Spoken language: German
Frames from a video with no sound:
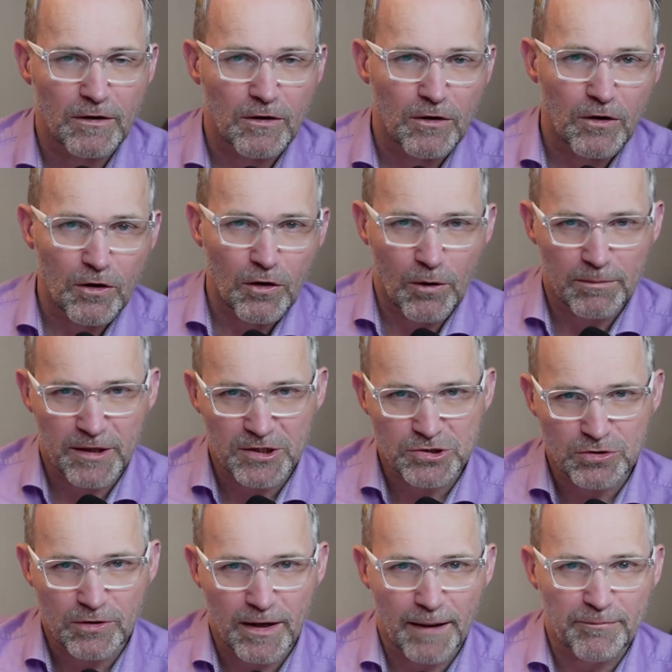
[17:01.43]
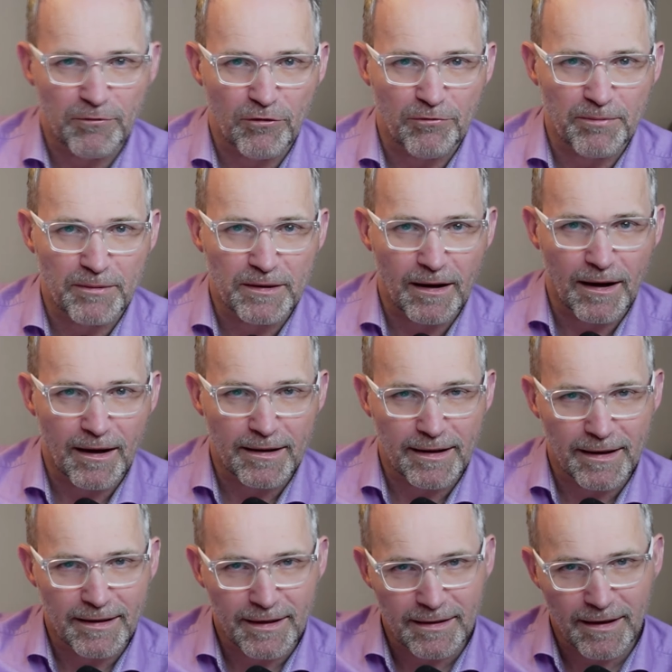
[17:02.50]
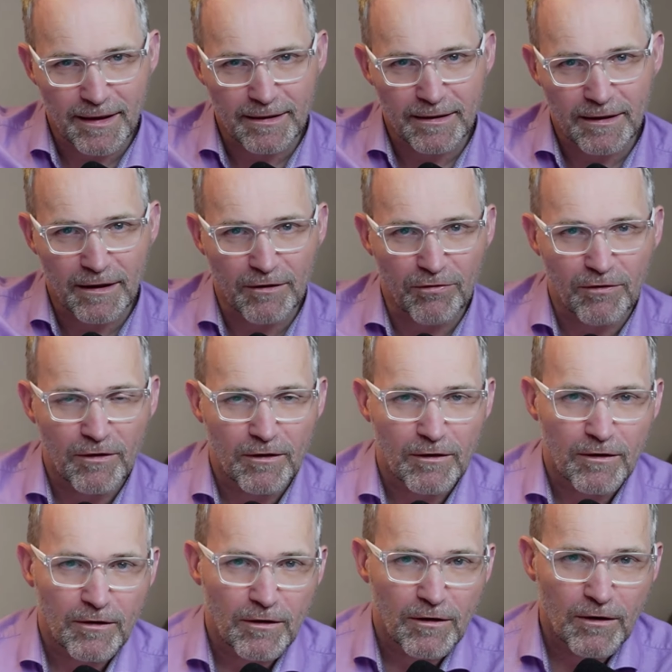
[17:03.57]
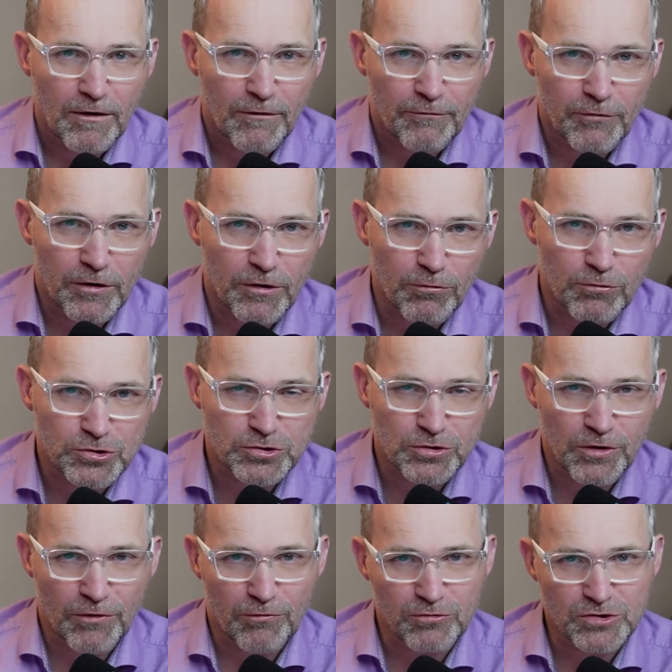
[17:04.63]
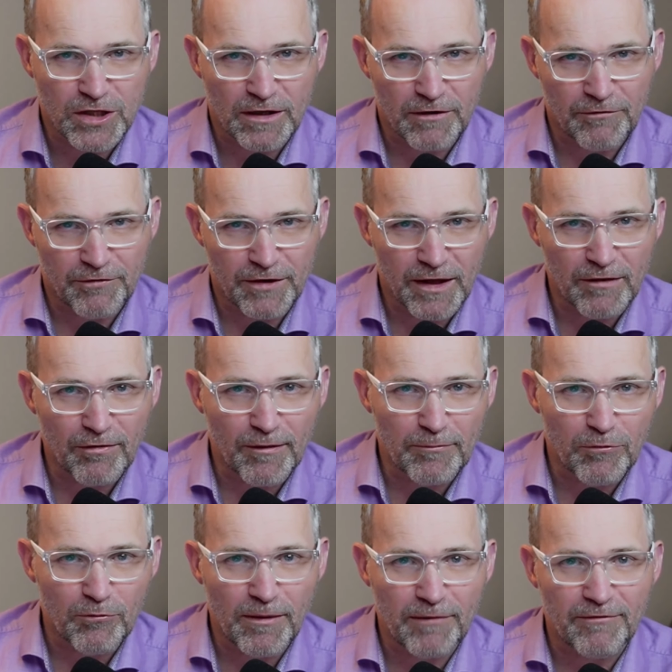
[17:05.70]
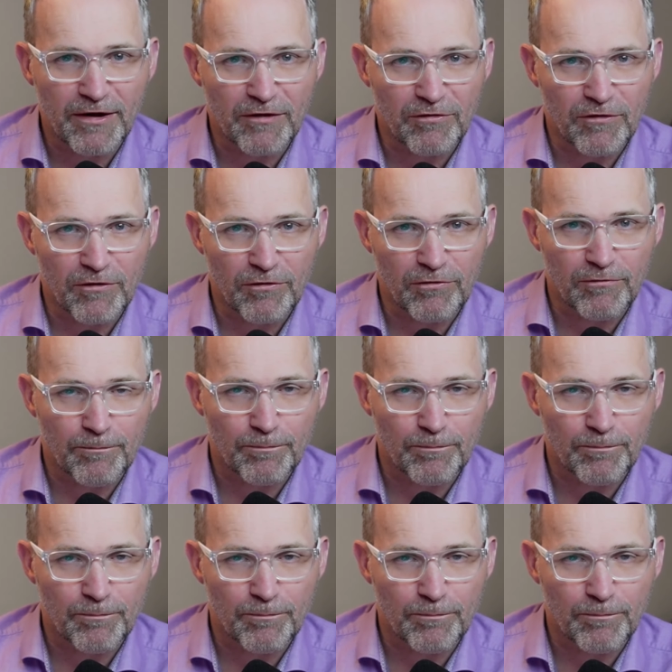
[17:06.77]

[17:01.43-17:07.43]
kommt der Steuerabzugsbetrag, der dann an das für die Lohnsteuer zuständige Finanzamt zu überweisen ist.